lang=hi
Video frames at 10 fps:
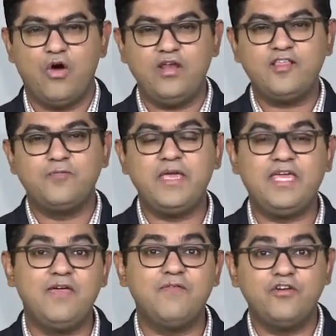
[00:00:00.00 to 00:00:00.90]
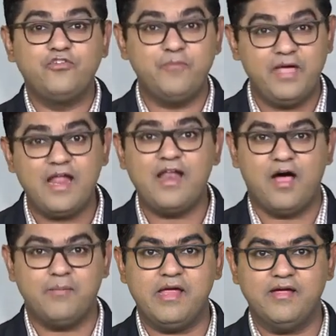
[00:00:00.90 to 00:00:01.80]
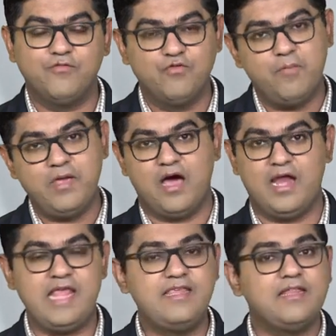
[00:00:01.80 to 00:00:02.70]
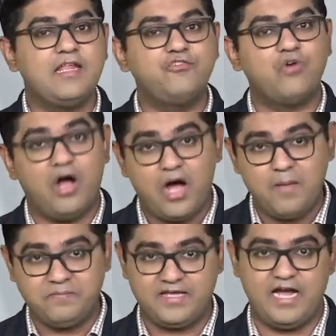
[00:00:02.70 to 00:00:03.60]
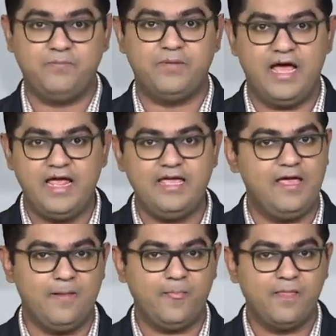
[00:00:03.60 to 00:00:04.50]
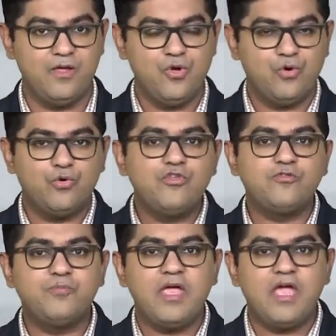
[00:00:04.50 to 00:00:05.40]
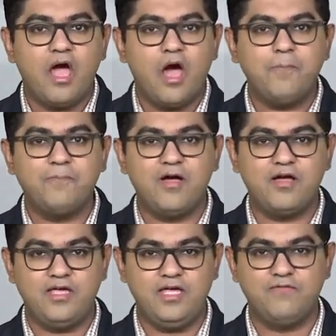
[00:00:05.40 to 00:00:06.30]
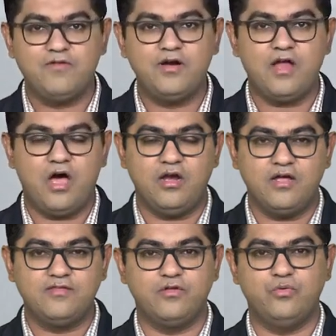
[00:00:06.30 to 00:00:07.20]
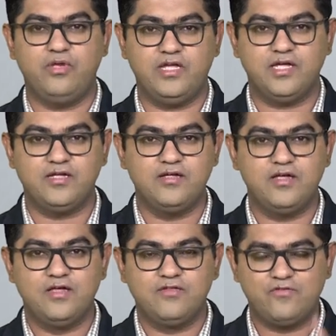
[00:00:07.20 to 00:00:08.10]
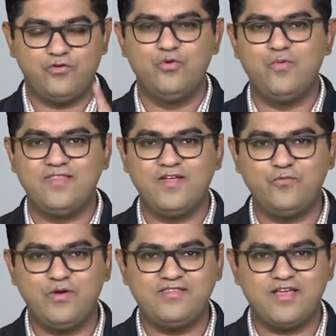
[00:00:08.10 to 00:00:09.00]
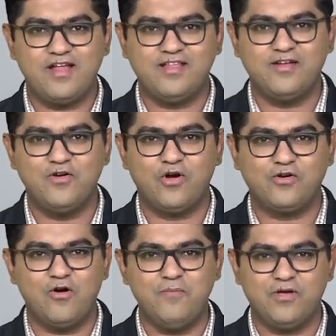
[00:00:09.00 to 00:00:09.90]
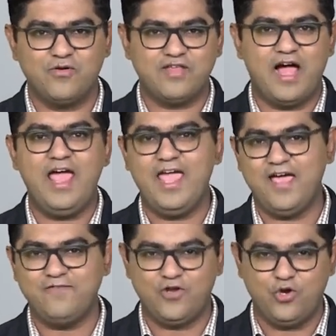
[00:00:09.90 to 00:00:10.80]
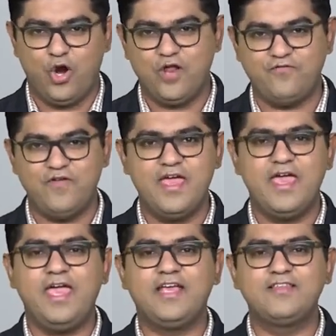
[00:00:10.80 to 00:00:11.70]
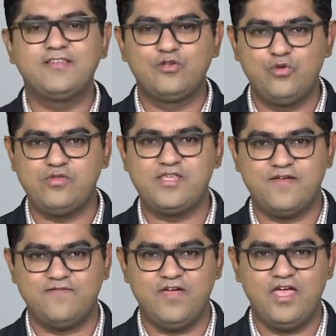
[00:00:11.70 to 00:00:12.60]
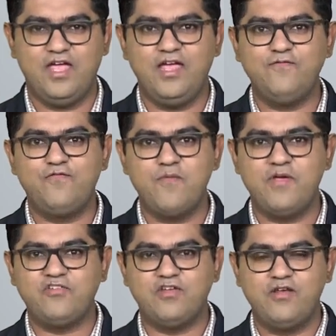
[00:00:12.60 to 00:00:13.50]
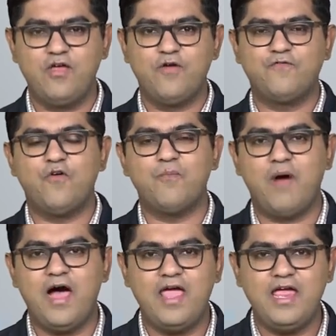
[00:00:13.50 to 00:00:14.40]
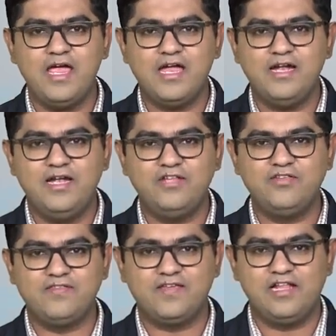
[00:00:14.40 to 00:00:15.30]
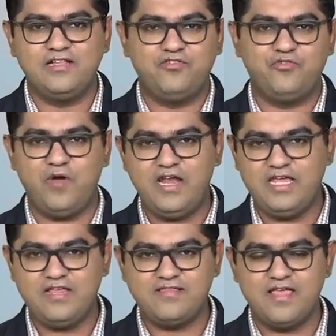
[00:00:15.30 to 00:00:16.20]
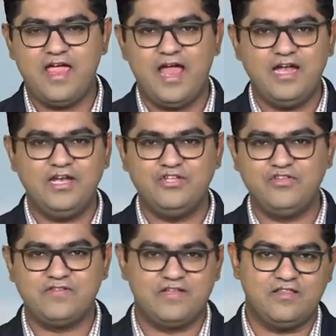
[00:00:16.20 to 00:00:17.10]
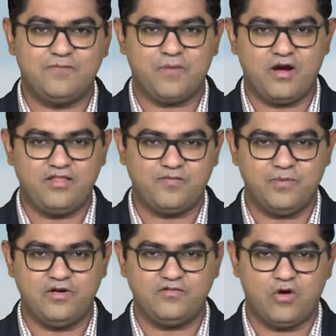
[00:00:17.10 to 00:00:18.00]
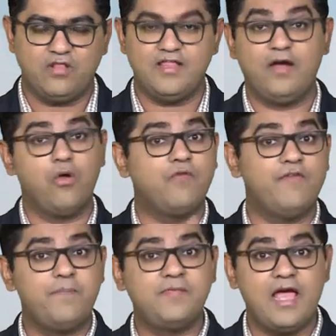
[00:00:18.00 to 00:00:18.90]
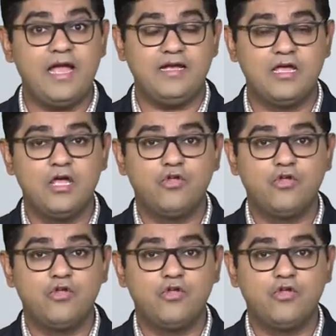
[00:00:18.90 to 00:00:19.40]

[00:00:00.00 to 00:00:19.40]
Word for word: और इसमें कीवर्ड जो मेरा नाम है वो भी आ रहा है इसी तरह जो आप साइट बनाएंगे उसमें आपका कीवर्ड आना ज़रूरी है So, do visit witsart.com because I have a lot of exclusive information for my DJ Skill trainees and DJ skills participants on that. Our website